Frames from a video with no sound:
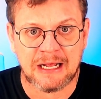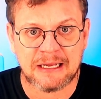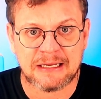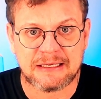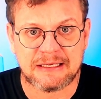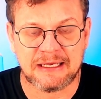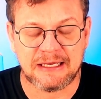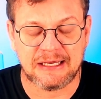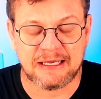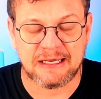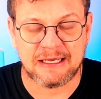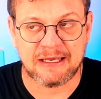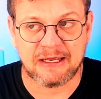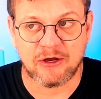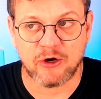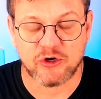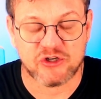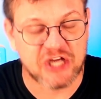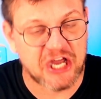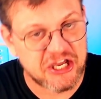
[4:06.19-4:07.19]
que
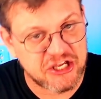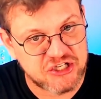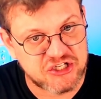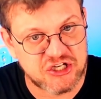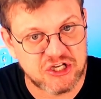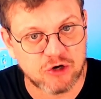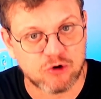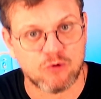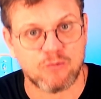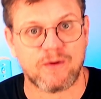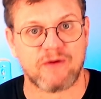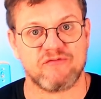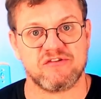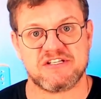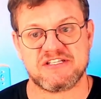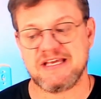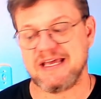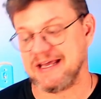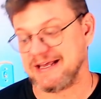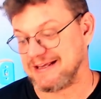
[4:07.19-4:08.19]
eu já indico para
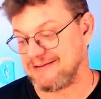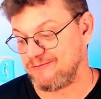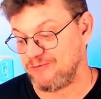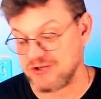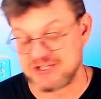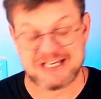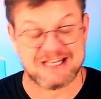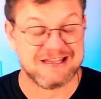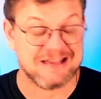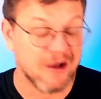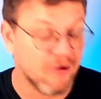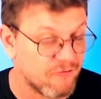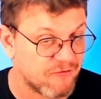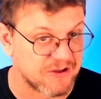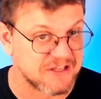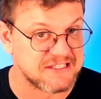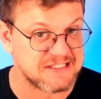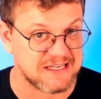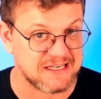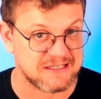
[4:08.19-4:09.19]
você, você não
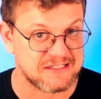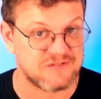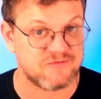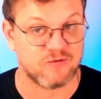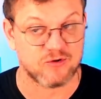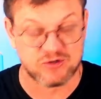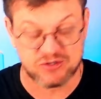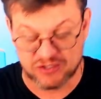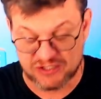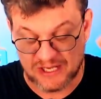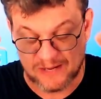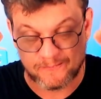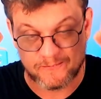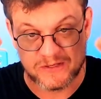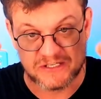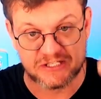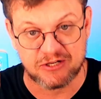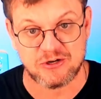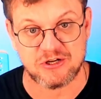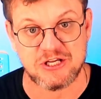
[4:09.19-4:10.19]
fazer, se, for, se você está
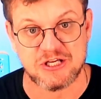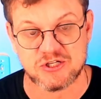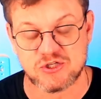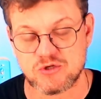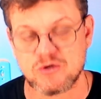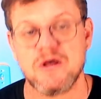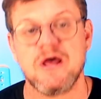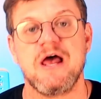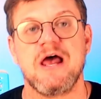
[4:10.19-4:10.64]
pensando nisso,